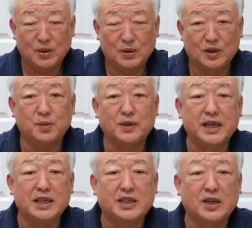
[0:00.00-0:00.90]
여러분의
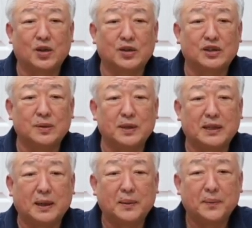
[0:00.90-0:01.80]
인생
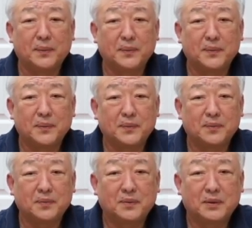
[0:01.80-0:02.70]
어떻습니까?
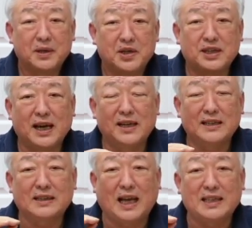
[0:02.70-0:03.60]

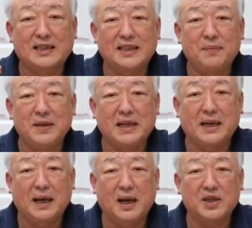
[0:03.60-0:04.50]
시간을
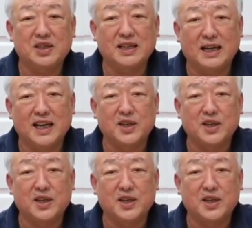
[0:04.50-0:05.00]
다스립니까? 시간에